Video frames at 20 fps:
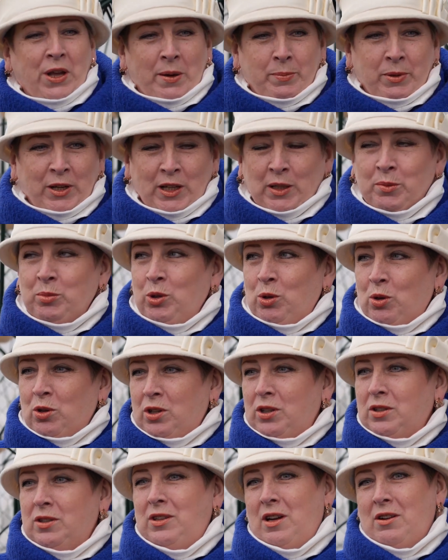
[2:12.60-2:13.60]
Приобрели
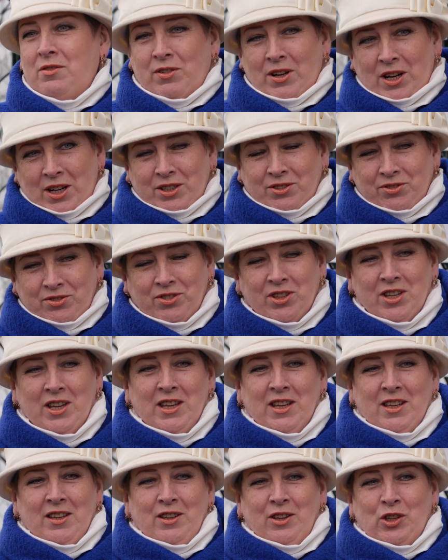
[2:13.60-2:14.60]
много товаров
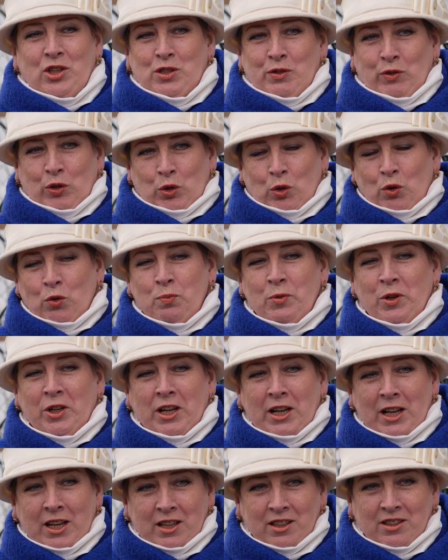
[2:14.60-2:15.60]
и цветов
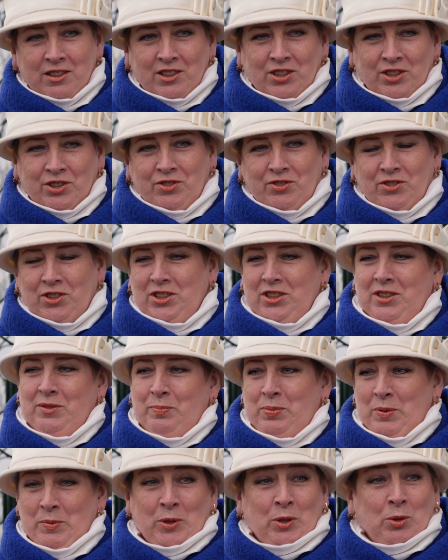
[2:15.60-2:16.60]
многолетников, и
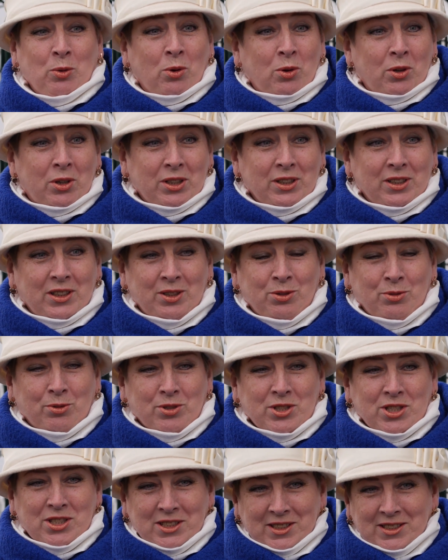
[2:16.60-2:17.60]
помидоры,
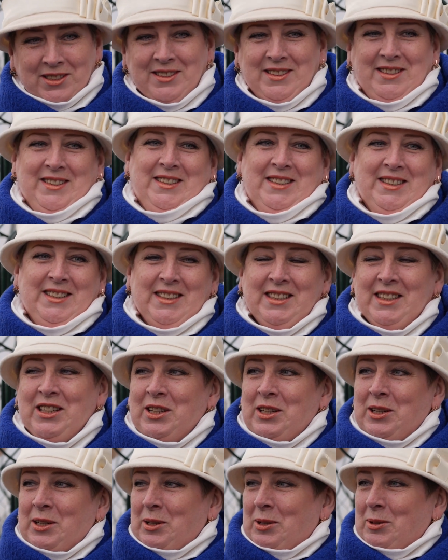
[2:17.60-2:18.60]
огурцы.
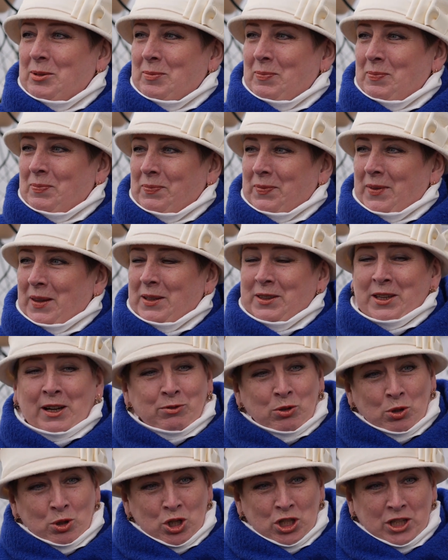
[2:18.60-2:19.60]

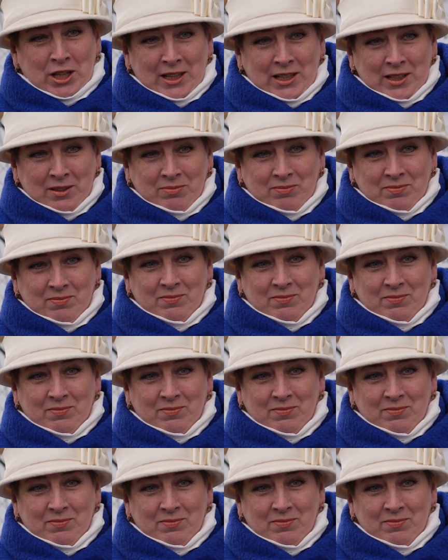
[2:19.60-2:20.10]
Давно ждали.